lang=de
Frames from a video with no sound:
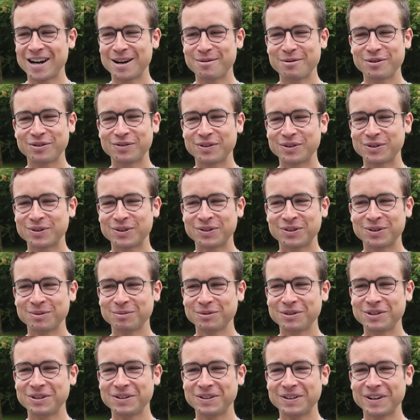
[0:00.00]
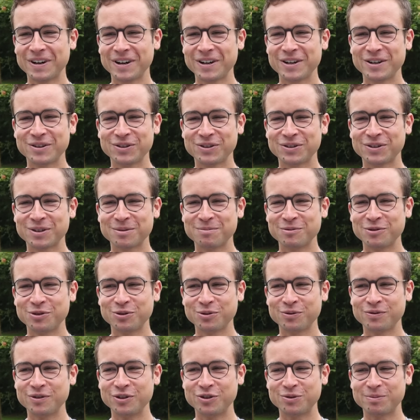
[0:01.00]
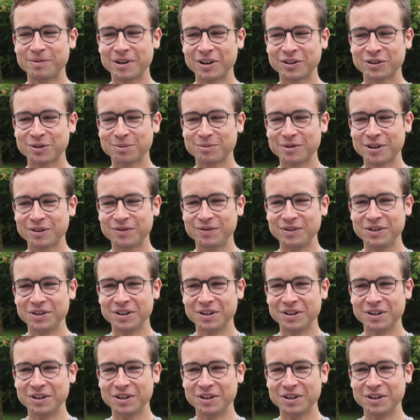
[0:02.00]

Aber es war trotzdem richtig geil. Also es hat mir so viel Spaß gemacht